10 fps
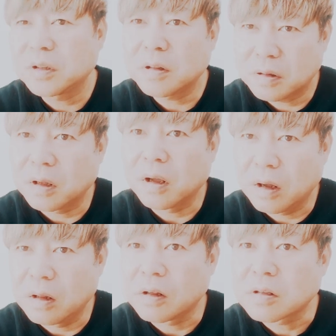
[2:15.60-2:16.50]
不摂
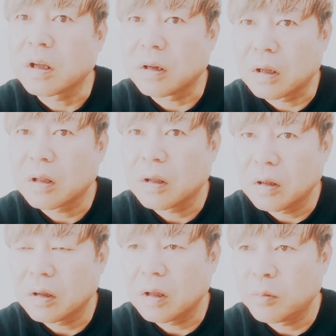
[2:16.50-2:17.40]
生でしたね。
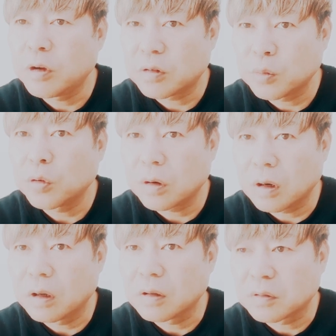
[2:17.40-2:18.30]

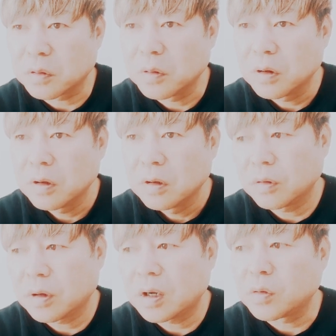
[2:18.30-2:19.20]
ヘビースモーカーですよ。
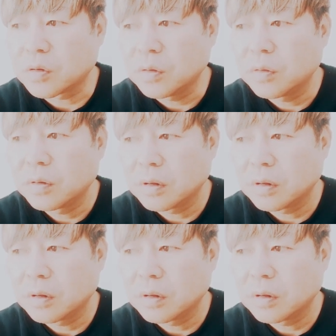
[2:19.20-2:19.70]
彼女